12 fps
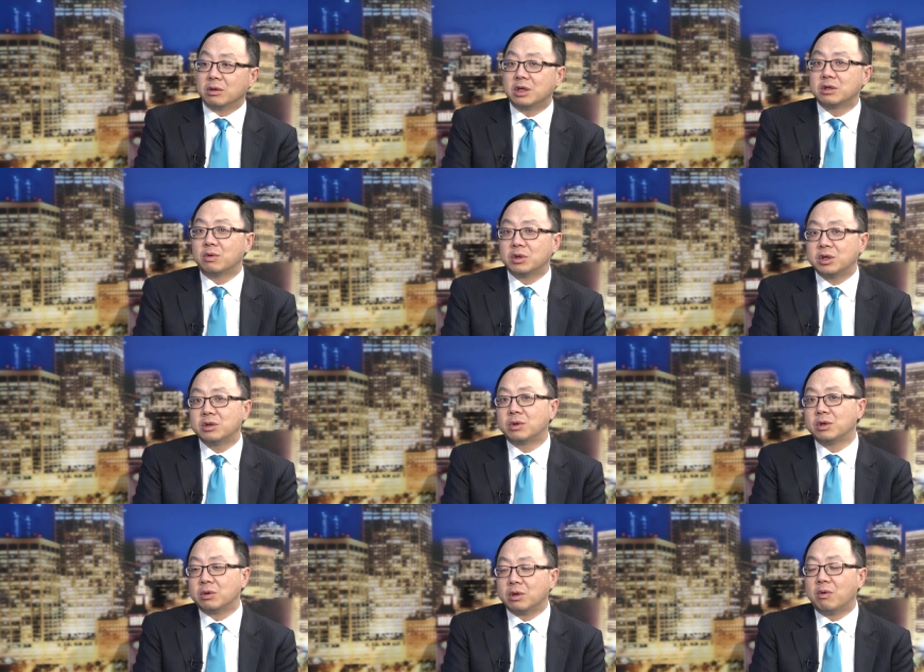但是我听说
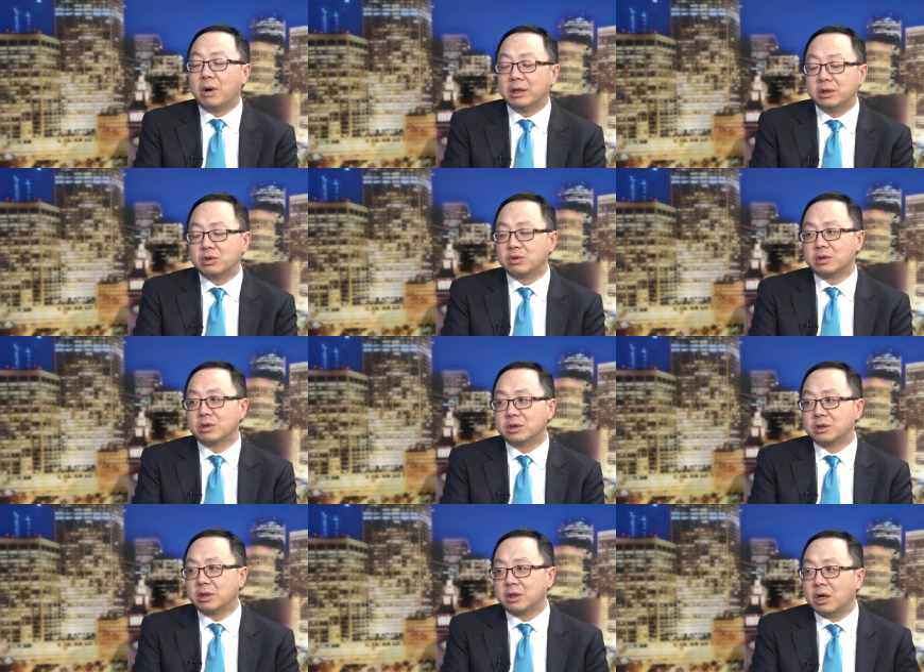有的华人就是
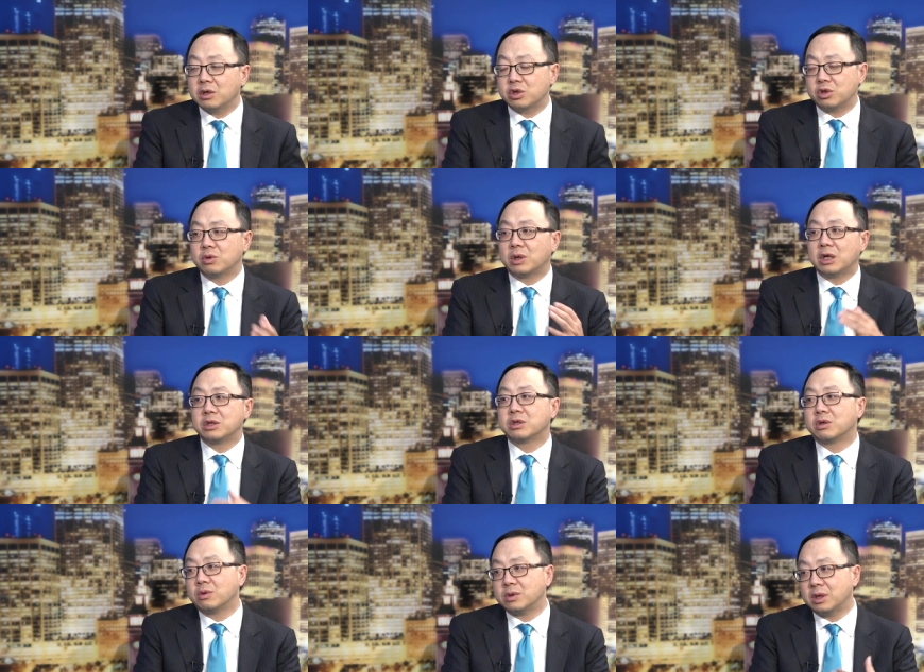在当时就开始
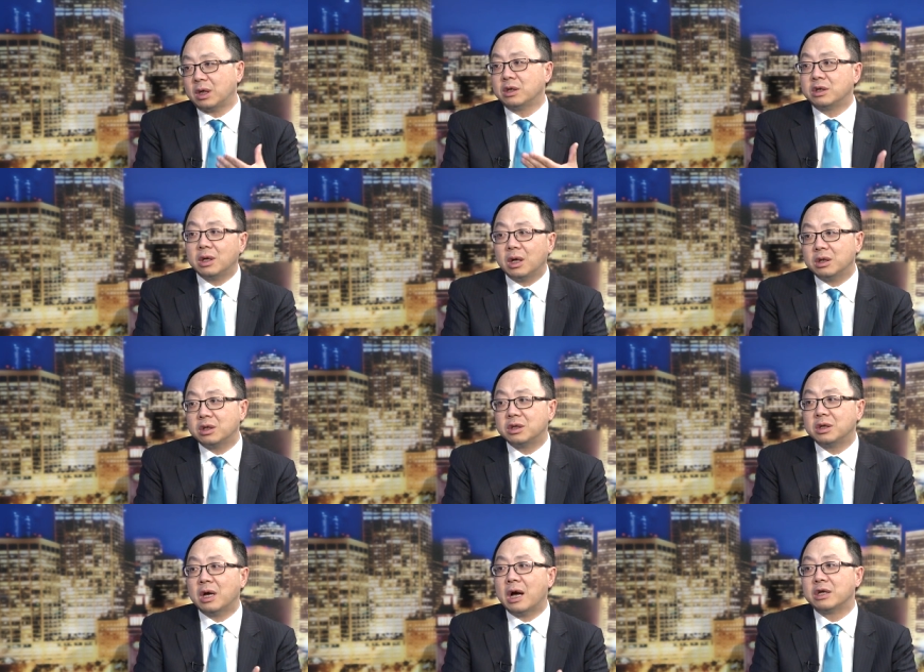投资
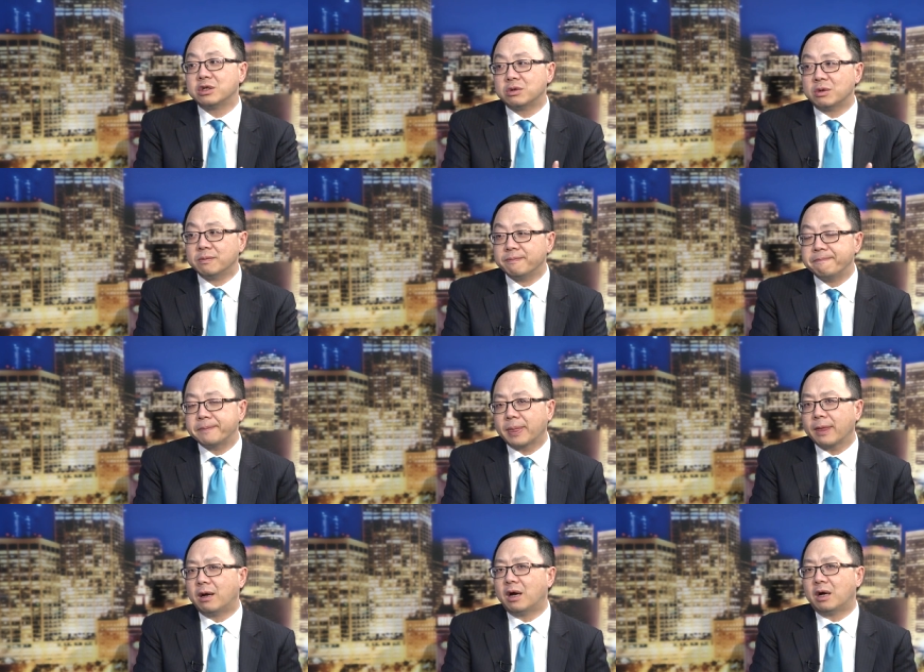AT&T 啊这种，
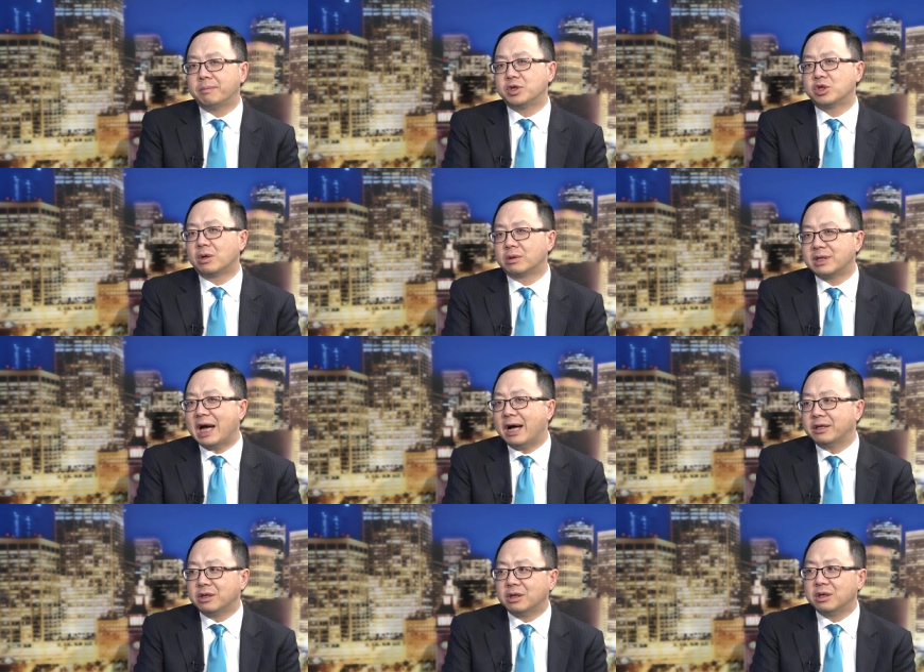啊比较大
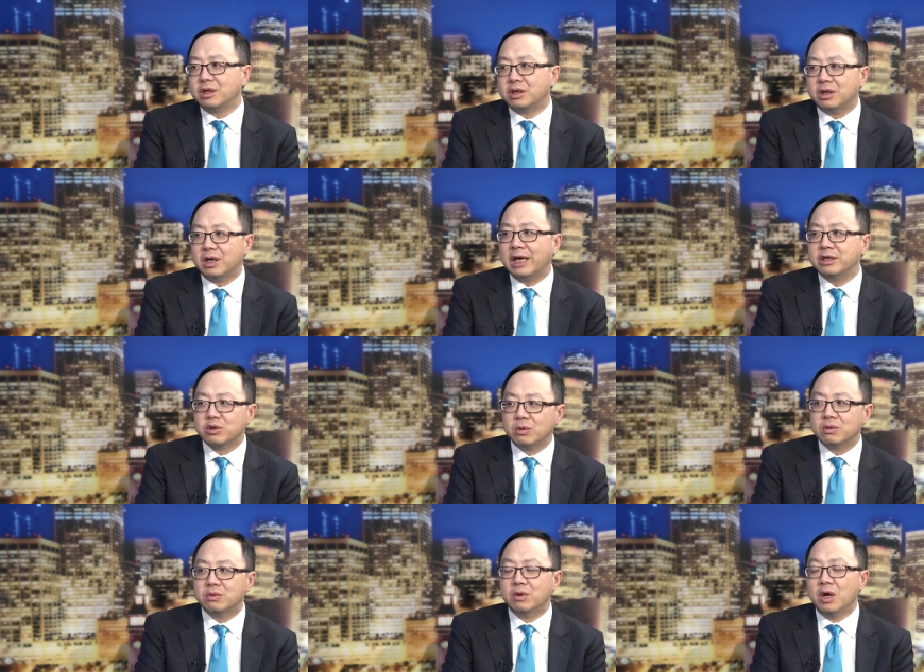的一个蓝筹
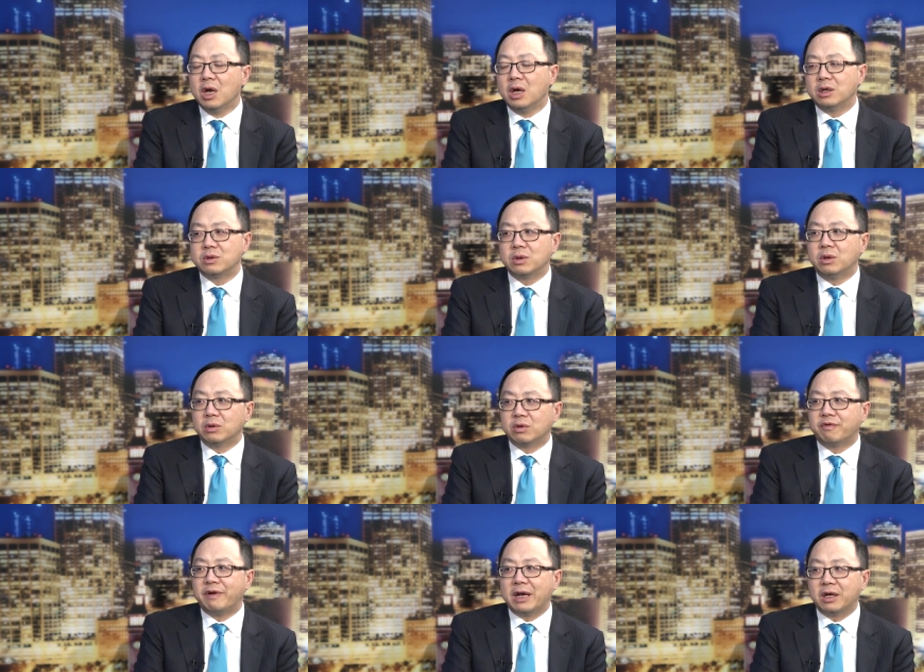股，最后都
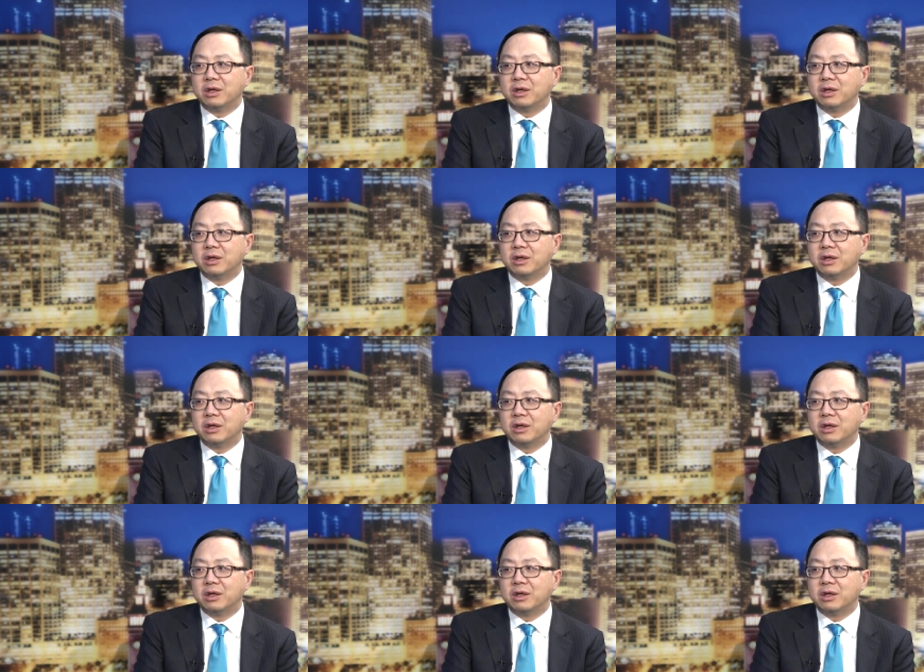发了